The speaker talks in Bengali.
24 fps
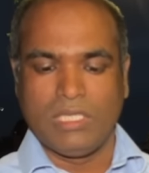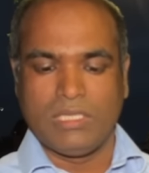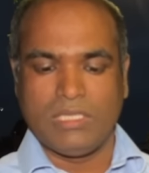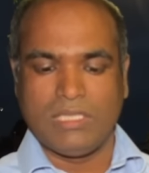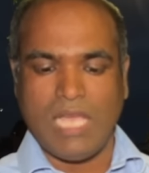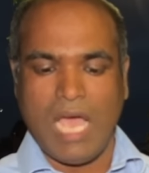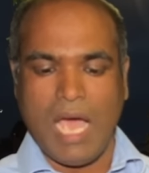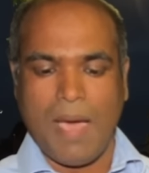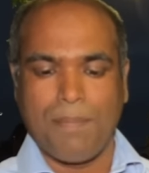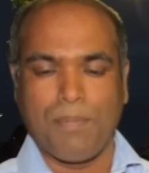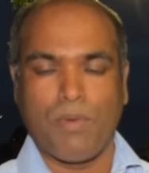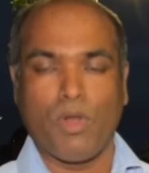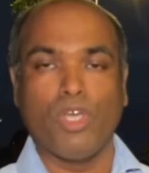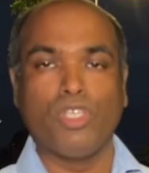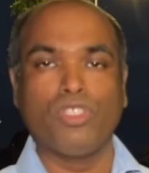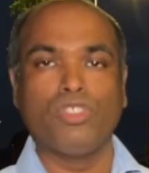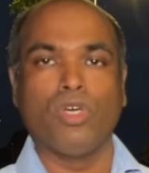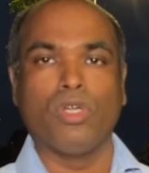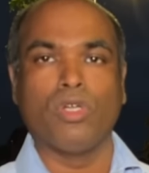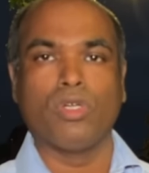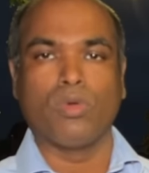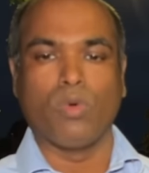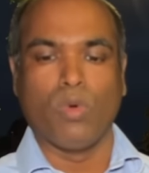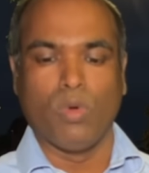যা
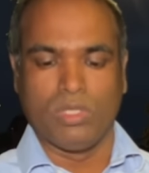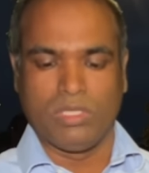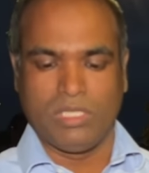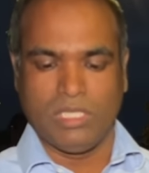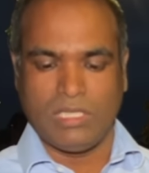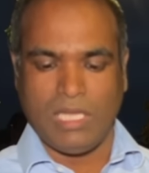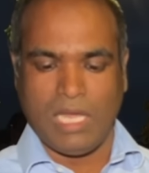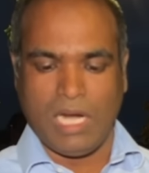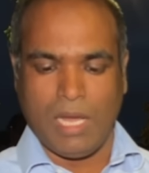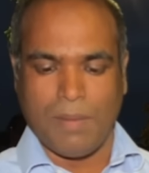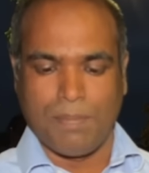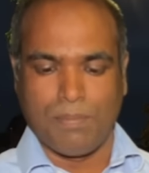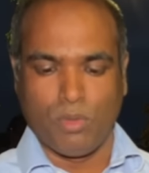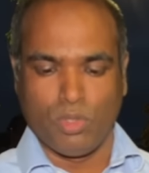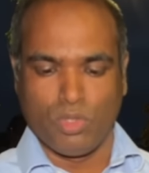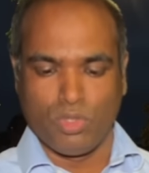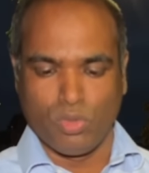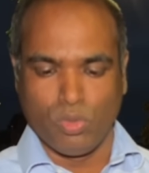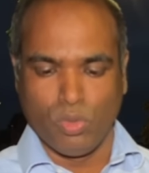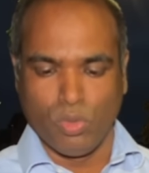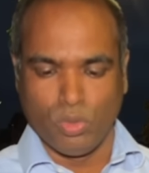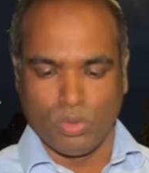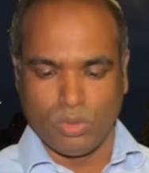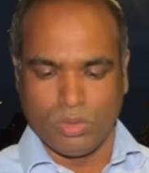প্রয়োজন করতে তারা
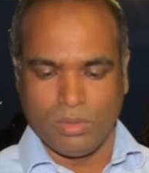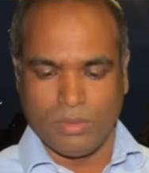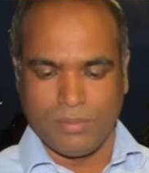প্রস্তুত